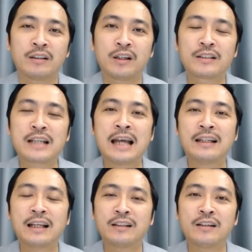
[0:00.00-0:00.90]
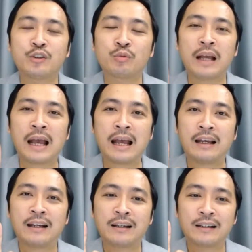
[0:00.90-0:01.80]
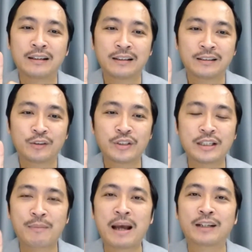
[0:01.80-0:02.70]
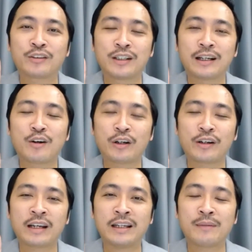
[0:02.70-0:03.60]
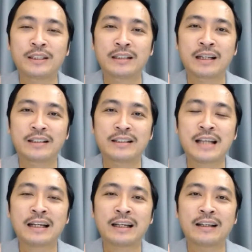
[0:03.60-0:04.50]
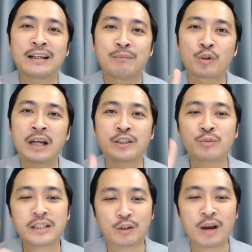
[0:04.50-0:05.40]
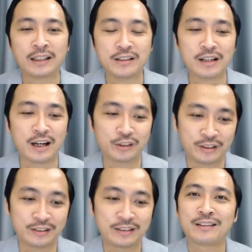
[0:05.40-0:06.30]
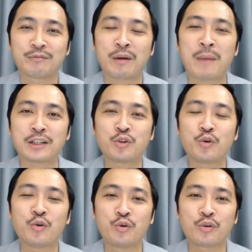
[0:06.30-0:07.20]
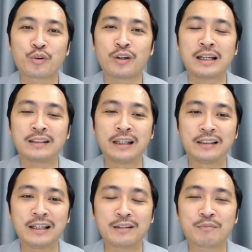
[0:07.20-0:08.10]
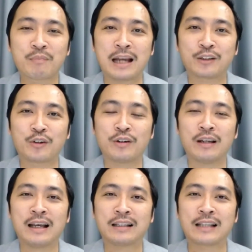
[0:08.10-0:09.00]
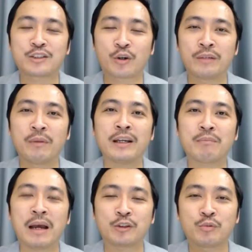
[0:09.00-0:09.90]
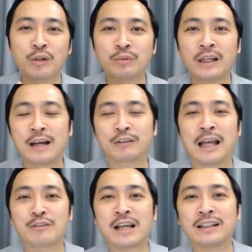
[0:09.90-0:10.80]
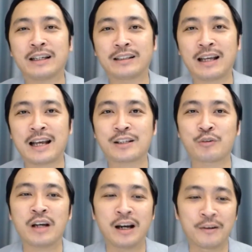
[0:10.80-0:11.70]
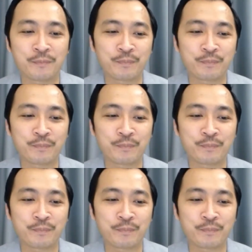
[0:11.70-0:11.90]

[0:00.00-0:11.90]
thời gian là thứ chúng ta, tôi chia sẻ với bạn, người ta gọi cái khái niệm là chính xác này, một ngày chúng ta chỉ có 24 giờ thôi. Và bạn dù có là thần tiên, bạn có là tài giỏi đến mấy, bạn cũng không thể nào tạo ra thành 26 giờ.